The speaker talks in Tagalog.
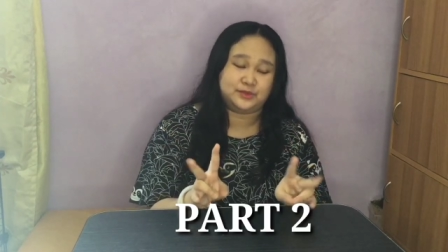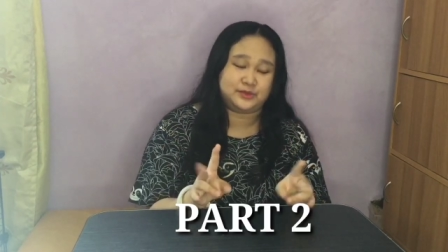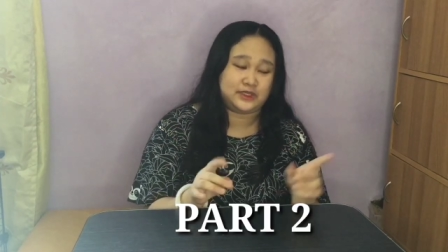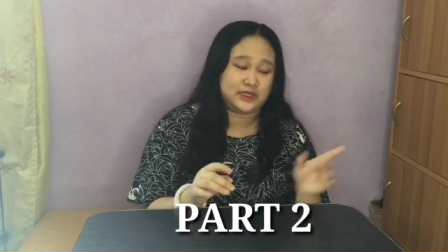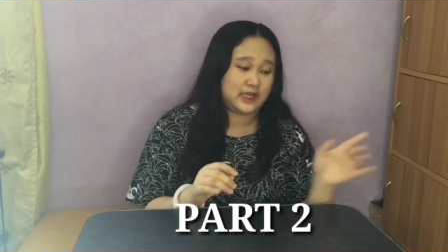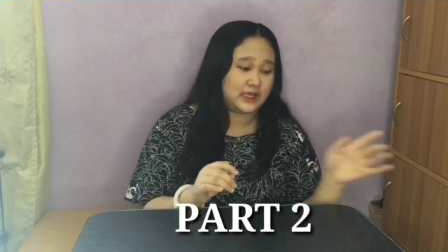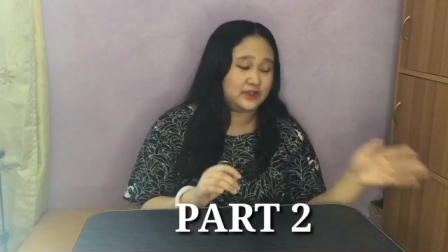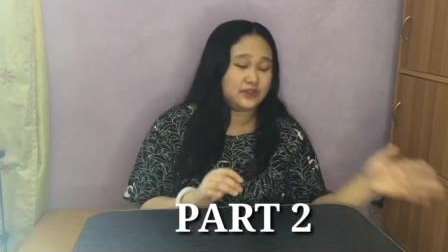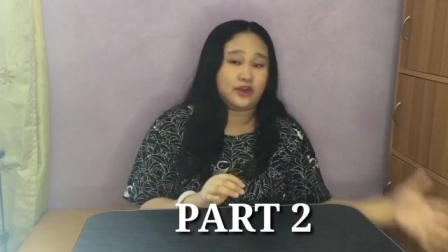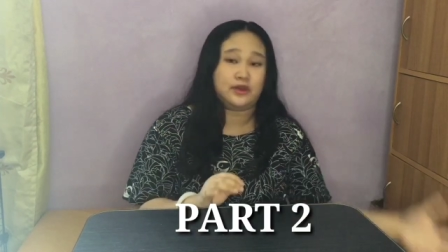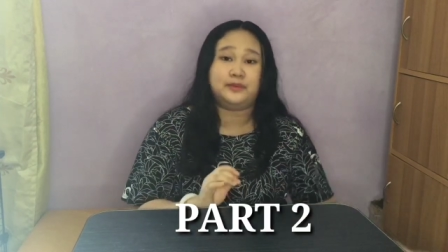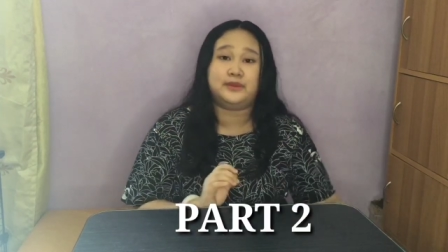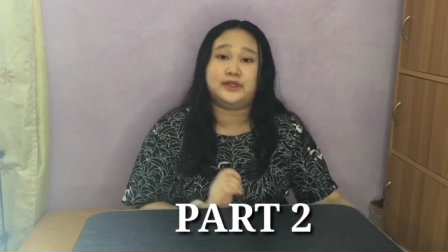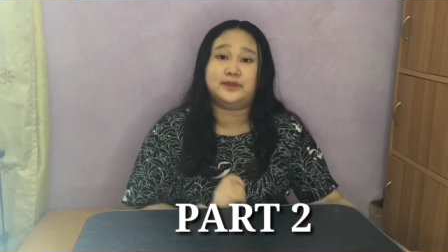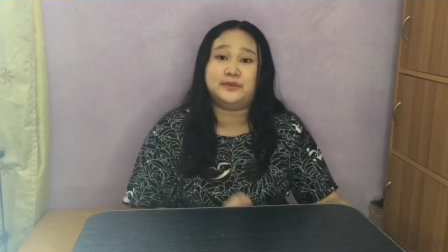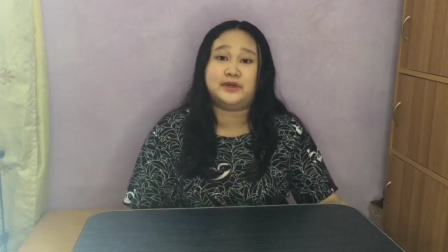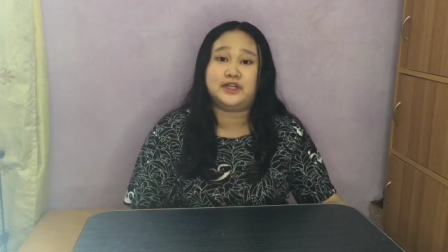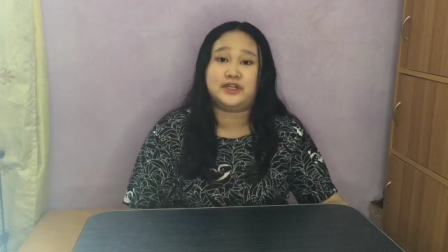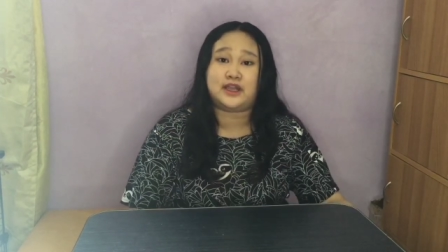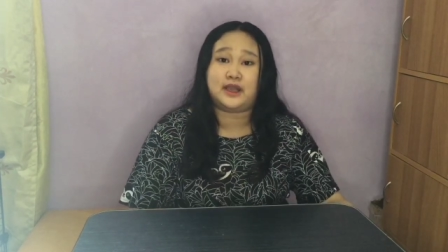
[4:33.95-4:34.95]
Magano kami
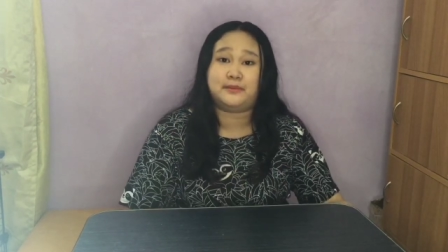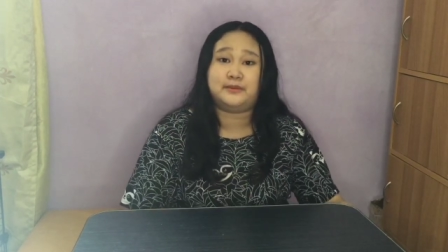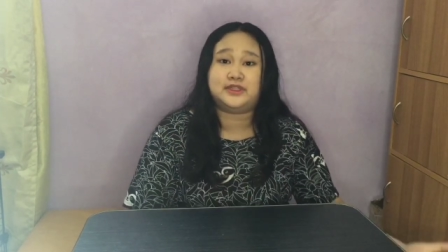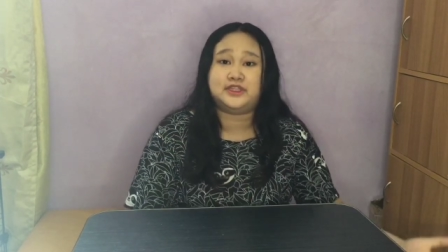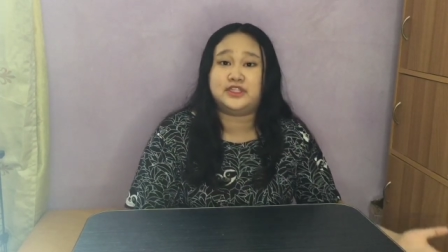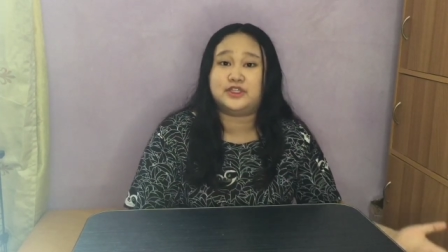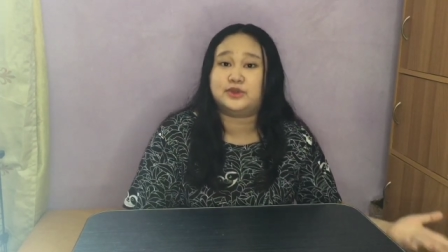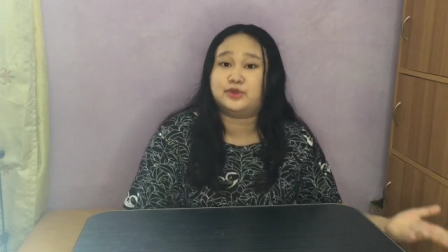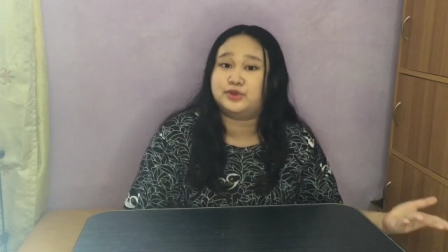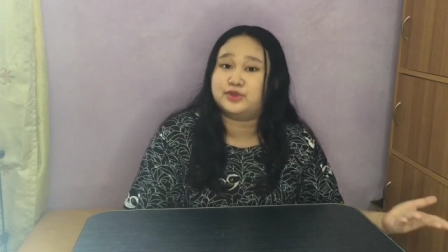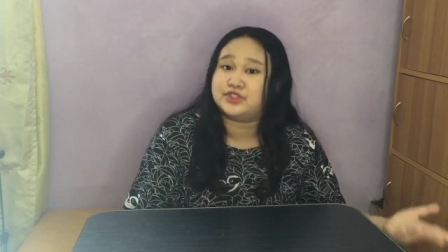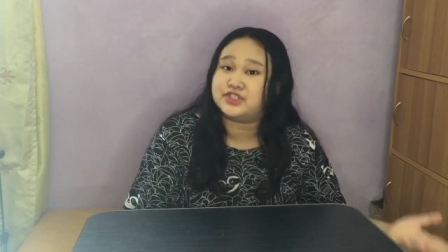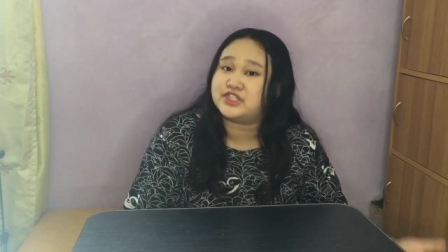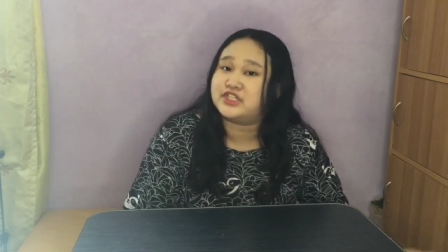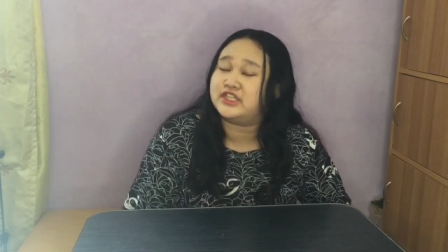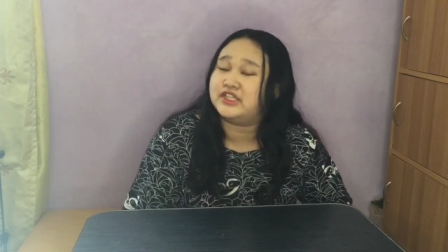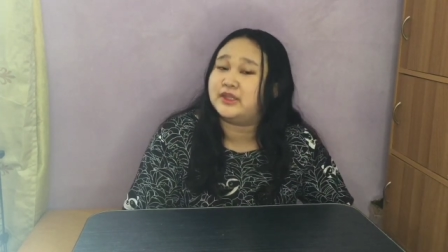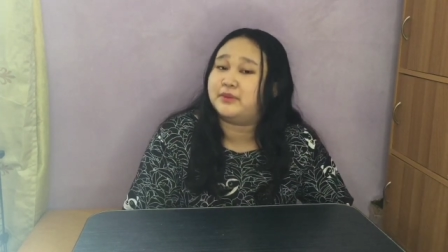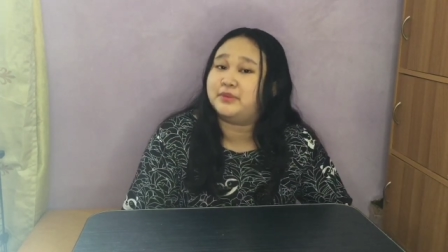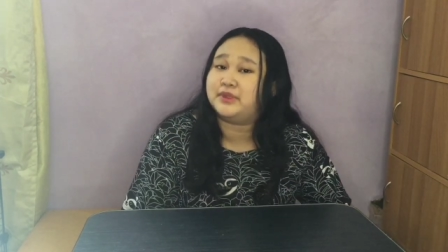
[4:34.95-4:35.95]
ng mga gamit ni
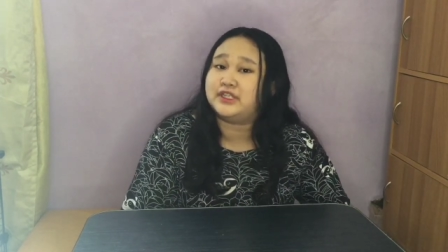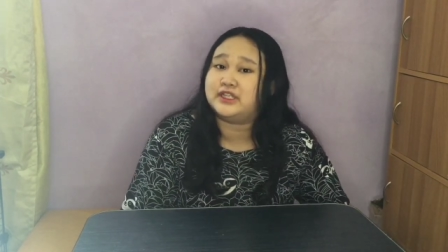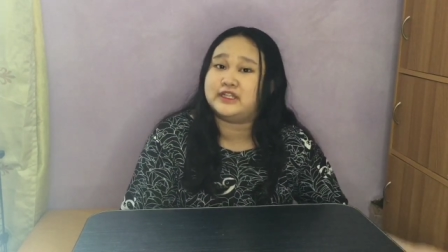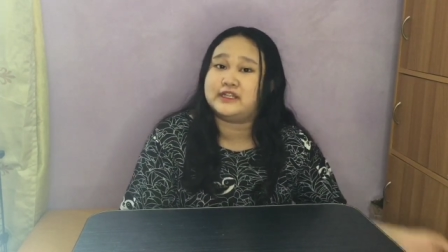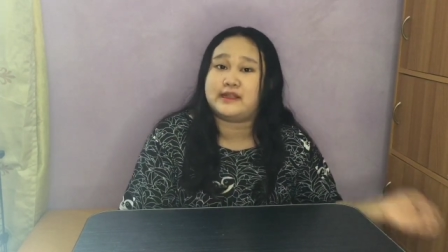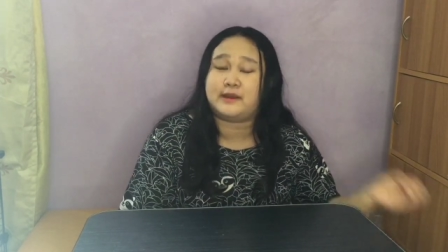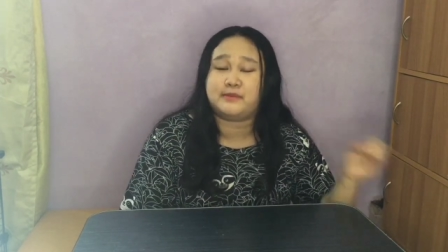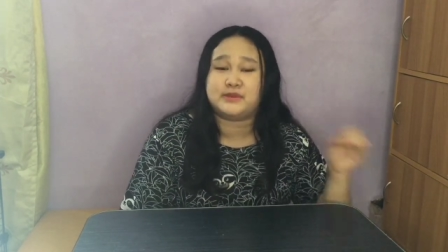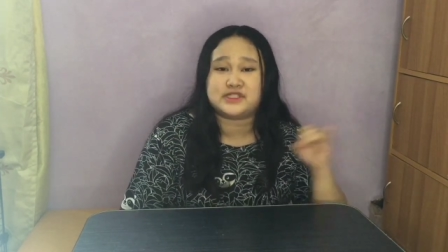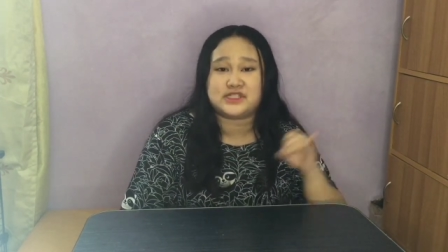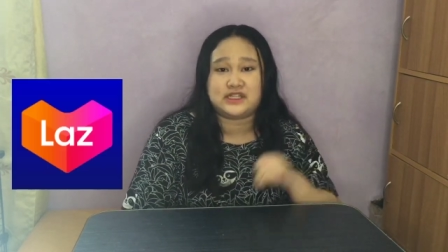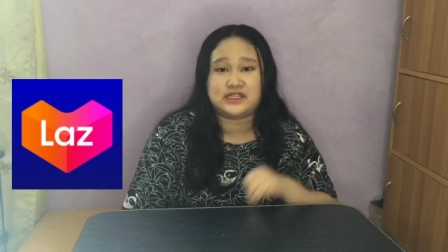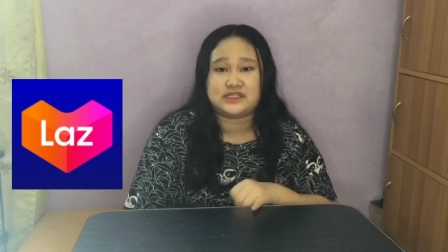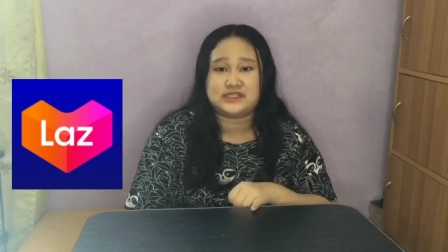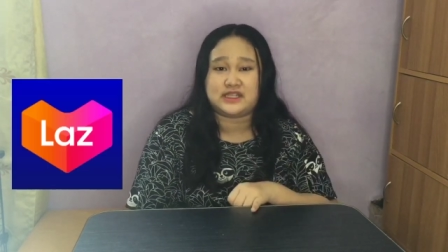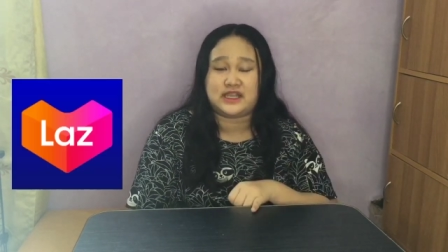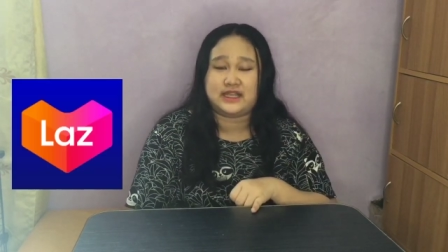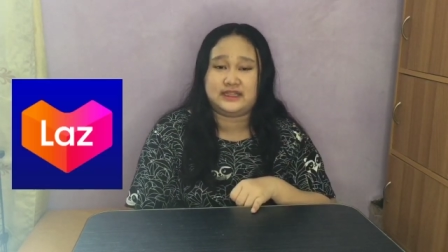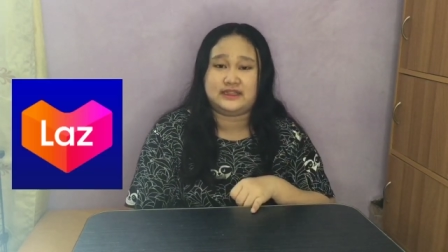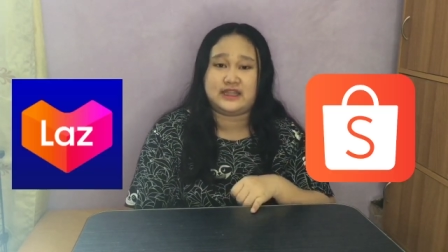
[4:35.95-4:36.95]
Gucci na binili namin sa
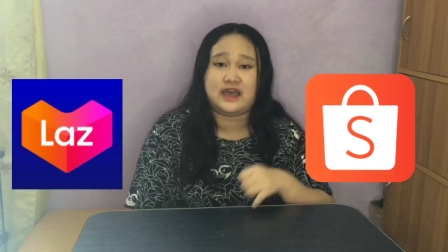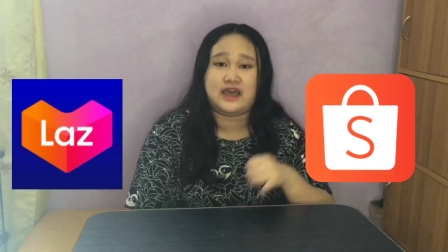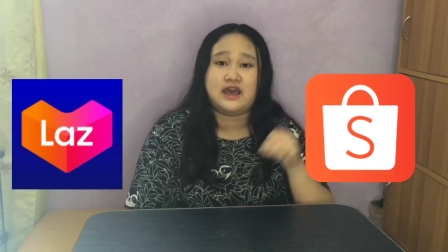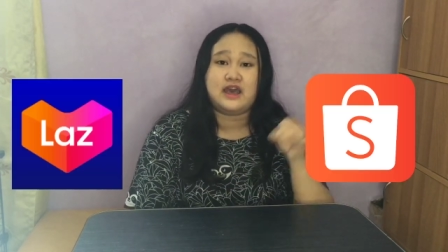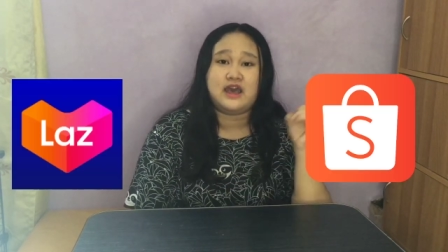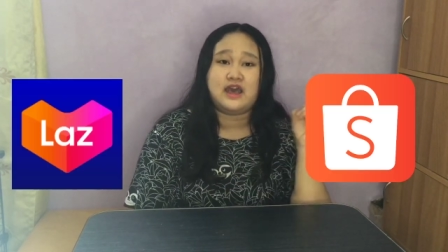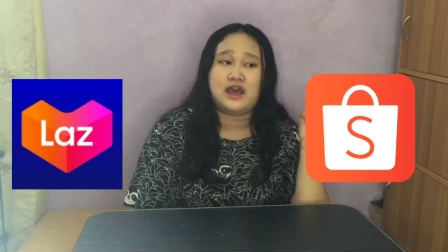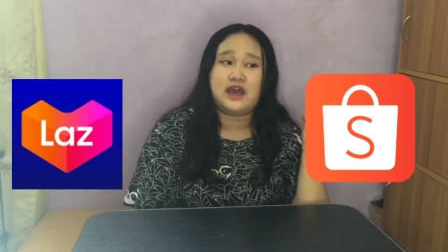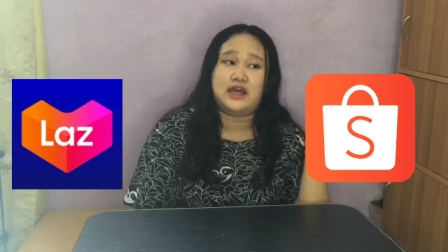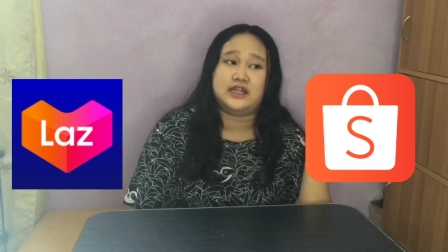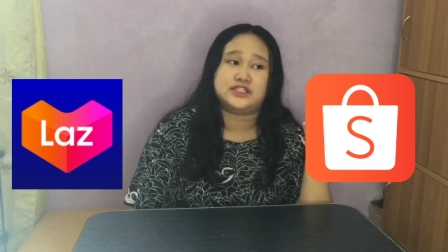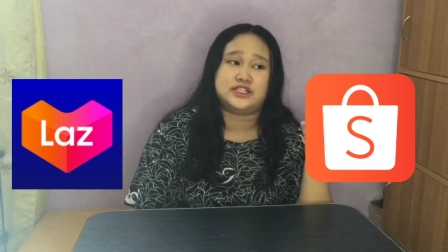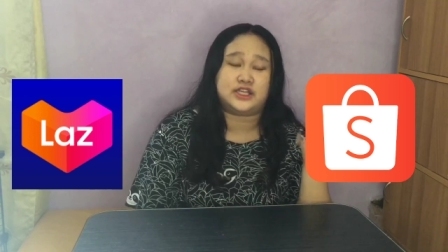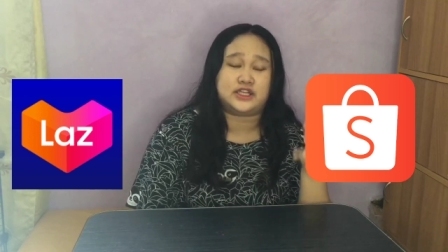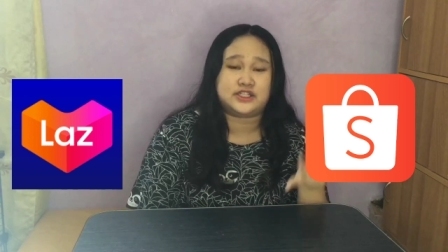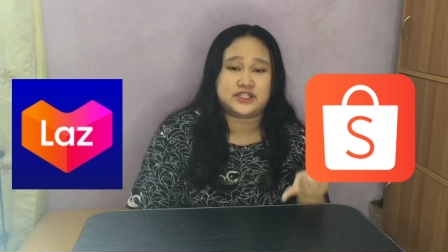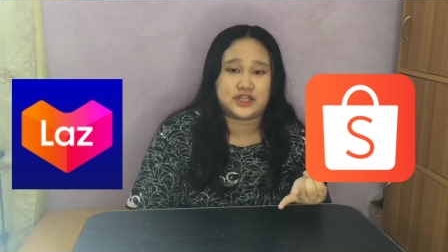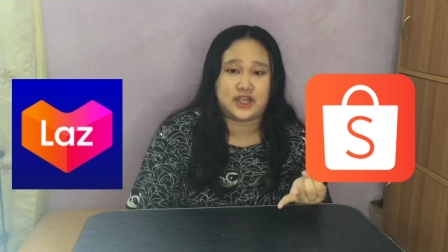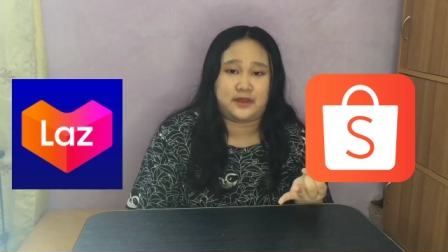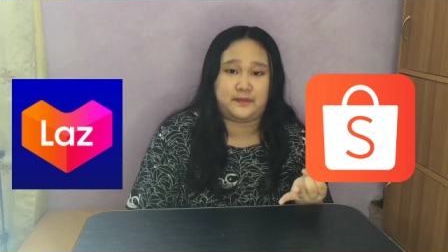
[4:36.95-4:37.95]
Lazada at
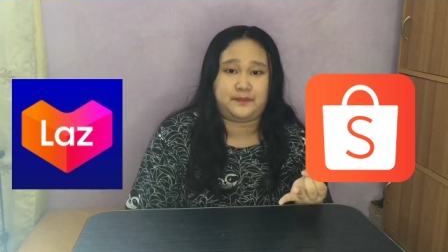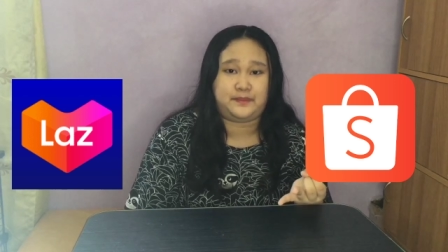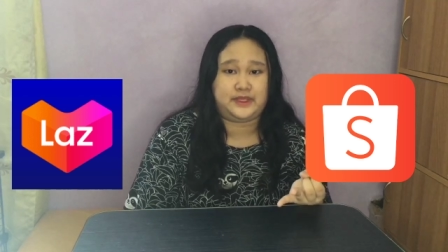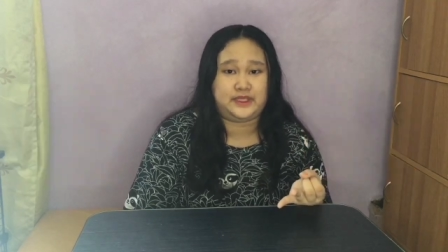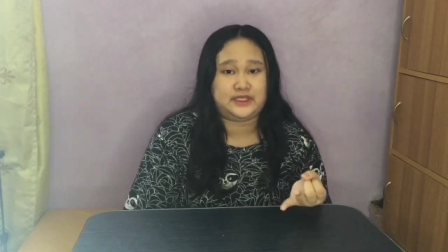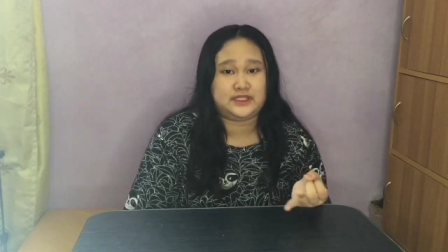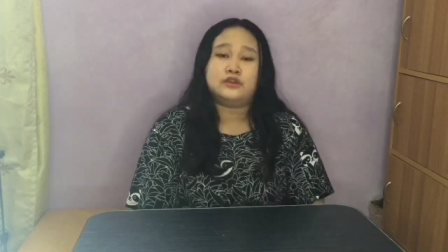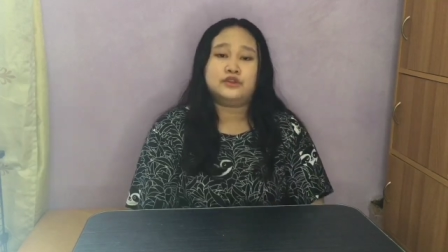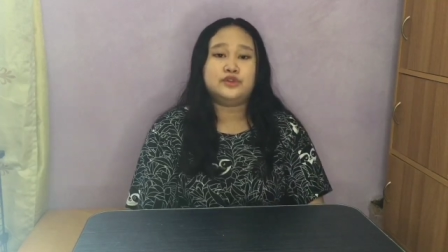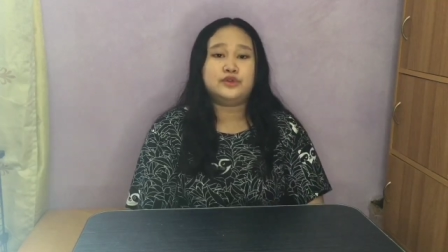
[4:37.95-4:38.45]
saka Shopee.